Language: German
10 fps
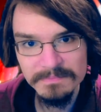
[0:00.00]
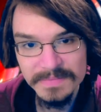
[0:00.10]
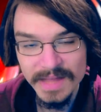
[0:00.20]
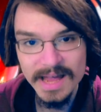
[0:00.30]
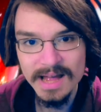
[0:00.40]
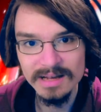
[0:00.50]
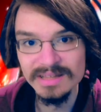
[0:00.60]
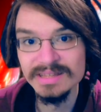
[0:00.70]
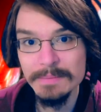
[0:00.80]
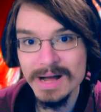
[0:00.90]
Naja,
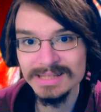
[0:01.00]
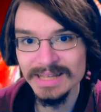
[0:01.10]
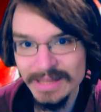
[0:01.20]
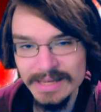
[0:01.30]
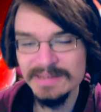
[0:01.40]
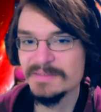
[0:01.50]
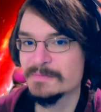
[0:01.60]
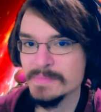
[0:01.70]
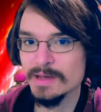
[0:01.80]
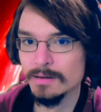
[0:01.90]
der macht dann
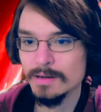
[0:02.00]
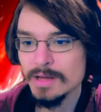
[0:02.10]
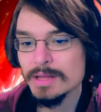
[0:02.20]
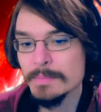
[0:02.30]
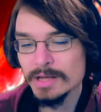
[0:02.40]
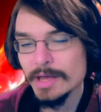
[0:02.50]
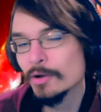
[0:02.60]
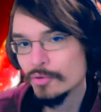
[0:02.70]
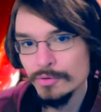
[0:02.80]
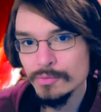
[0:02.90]
nichts mehr. Der macht die
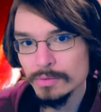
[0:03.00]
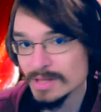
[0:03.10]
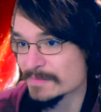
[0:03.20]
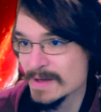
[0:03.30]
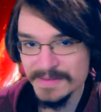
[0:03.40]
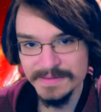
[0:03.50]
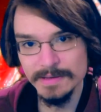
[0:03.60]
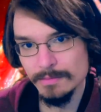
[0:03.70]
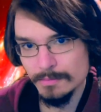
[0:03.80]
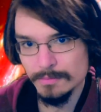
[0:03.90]
Ankündigung, das war's
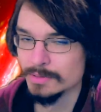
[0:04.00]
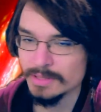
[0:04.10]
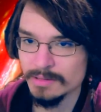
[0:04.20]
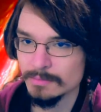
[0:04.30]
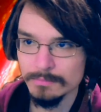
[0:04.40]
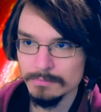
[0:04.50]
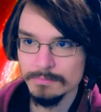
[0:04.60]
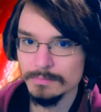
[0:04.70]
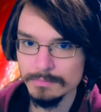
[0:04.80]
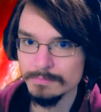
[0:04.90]
dann. Und dann
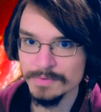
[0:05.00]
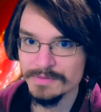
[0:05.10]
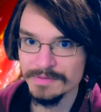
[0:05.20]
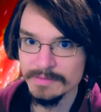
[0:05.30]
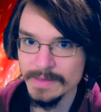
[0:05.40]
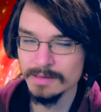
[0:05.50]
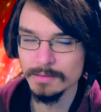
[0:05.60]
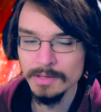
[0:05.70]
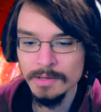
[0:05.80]
ist es halt weg.